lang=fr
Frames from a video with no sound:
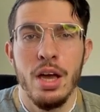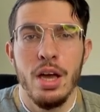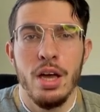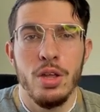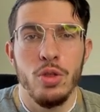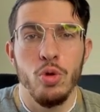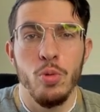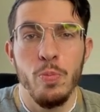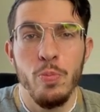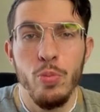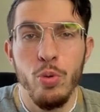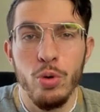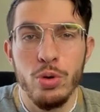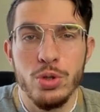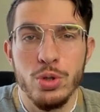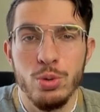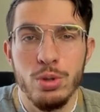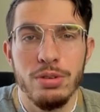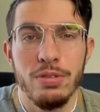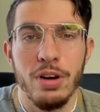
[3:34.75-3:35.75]
de
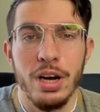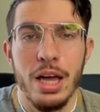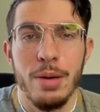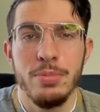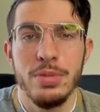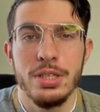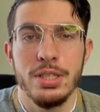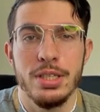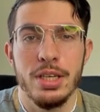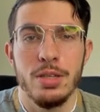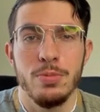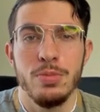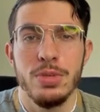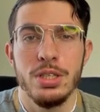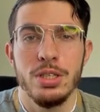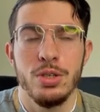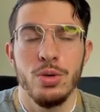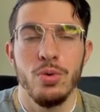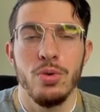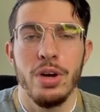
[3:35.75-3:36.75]
poursuivre cette
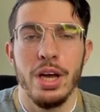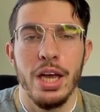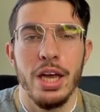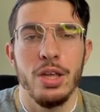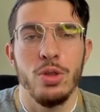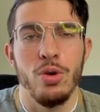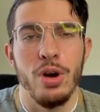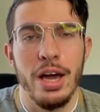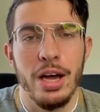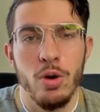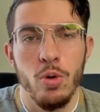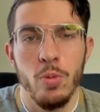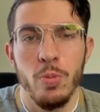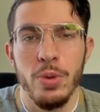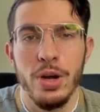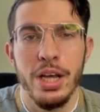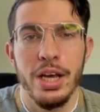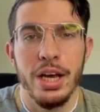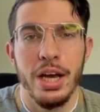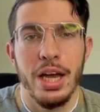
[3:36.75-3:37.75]
mission et de
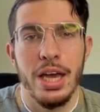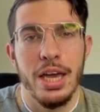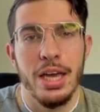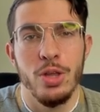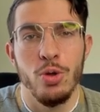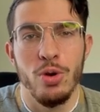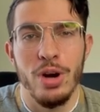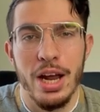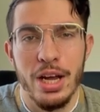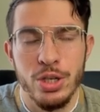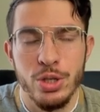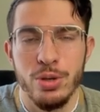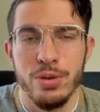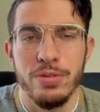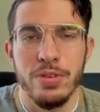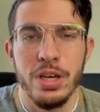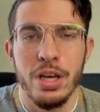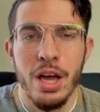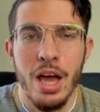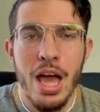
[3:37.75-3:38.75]
l'accomplir et de l'achever
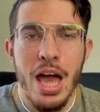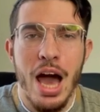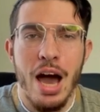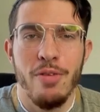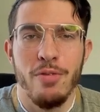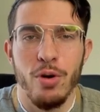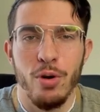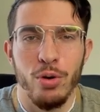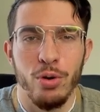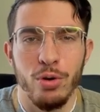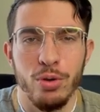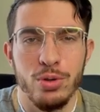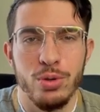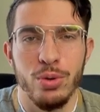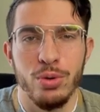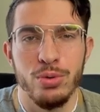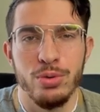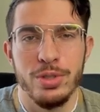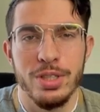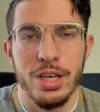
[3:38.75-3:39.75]
avant le retour
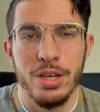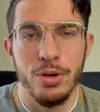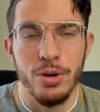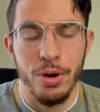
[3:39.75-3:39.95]
du Seigneur.